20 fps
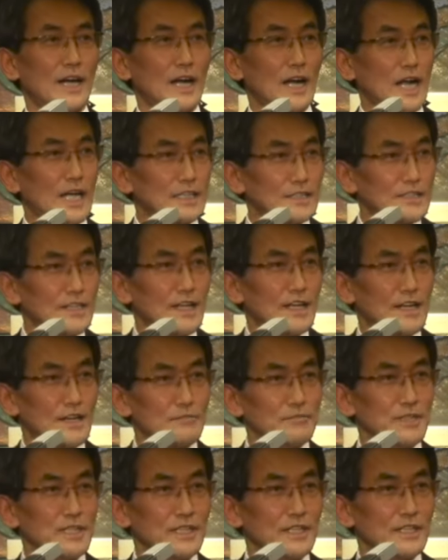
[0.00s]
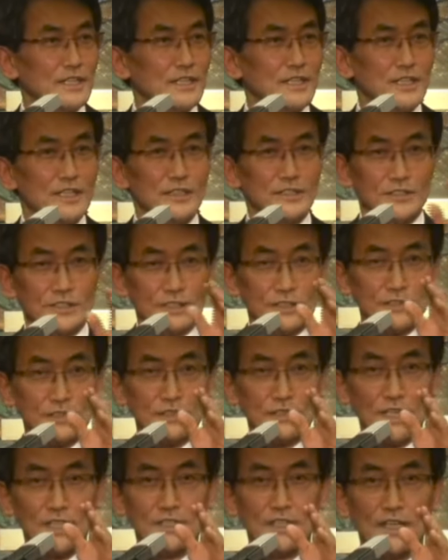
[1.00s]
한 사람이
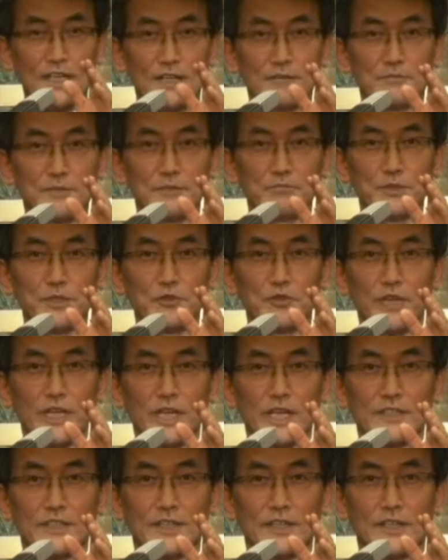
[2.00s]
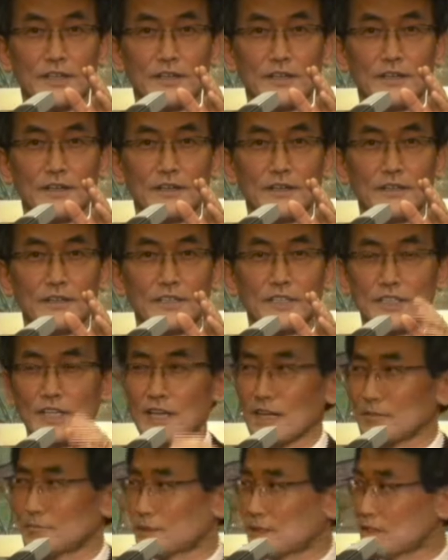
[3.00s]
특정한 사람을 미워해서 그
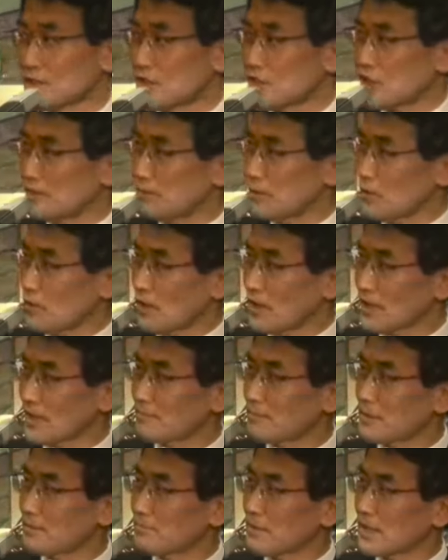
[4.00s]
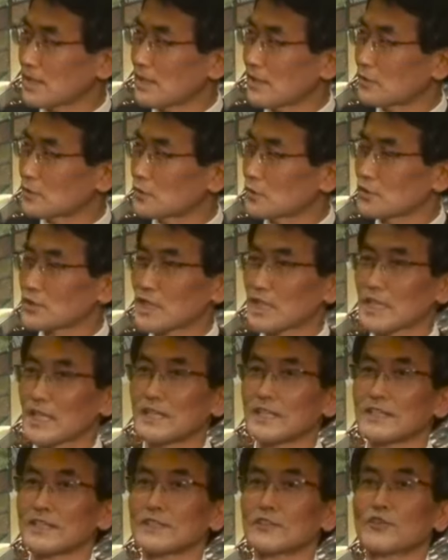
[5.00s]
사람을 집요하게 비판하고
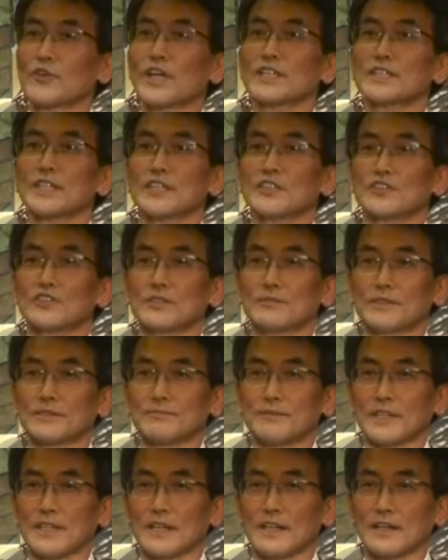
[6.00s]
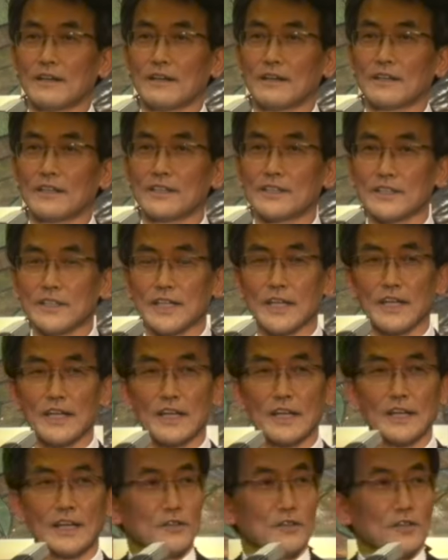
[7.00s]
쫓아내는 건 굉장히 쉽습니다. 그런데
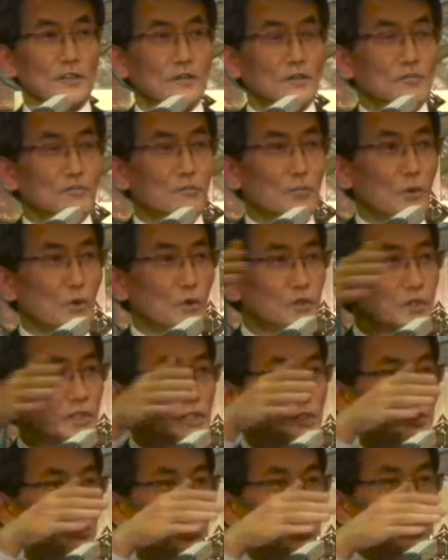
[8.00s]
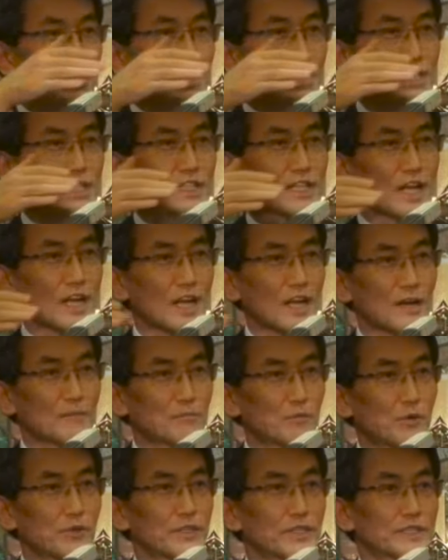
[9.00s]
모든 교인들이 다
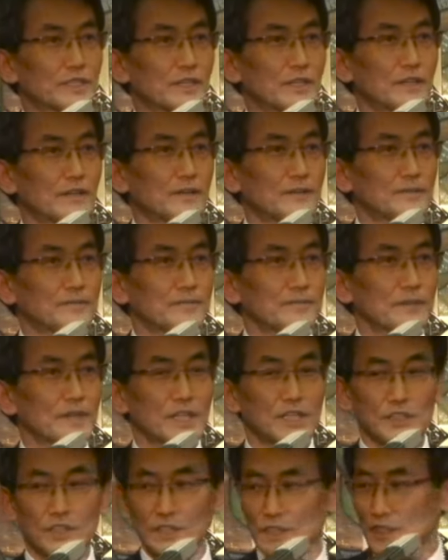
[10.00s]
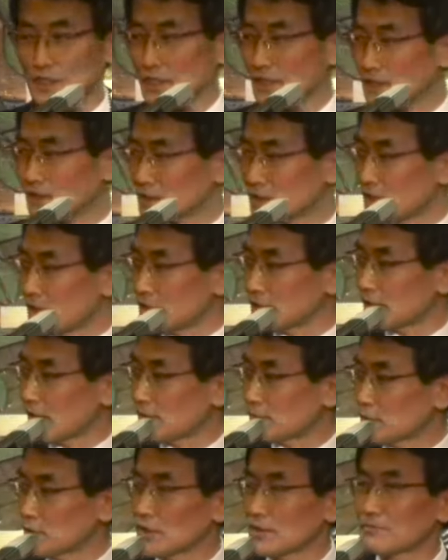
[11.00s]
모여서 어떤 특정한
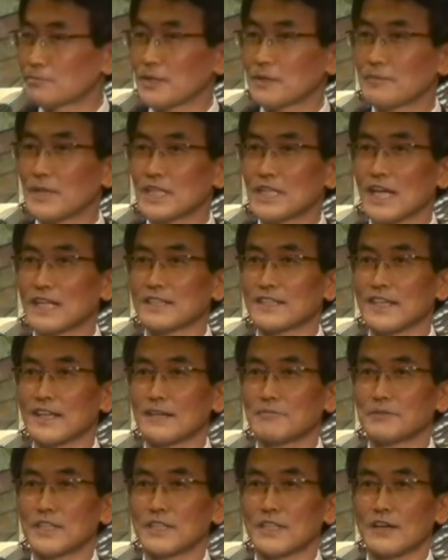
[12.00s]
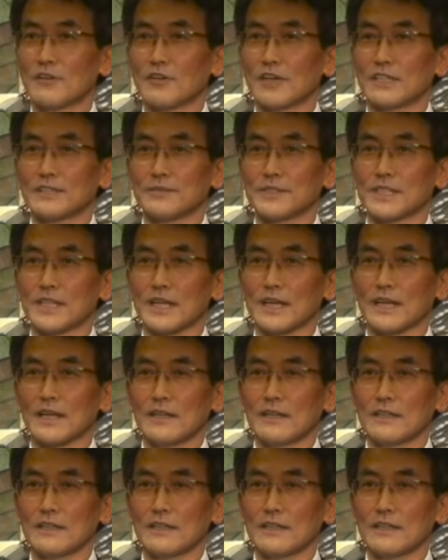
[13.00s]
잘못을 범한 한 사람이 있다고 하십시다.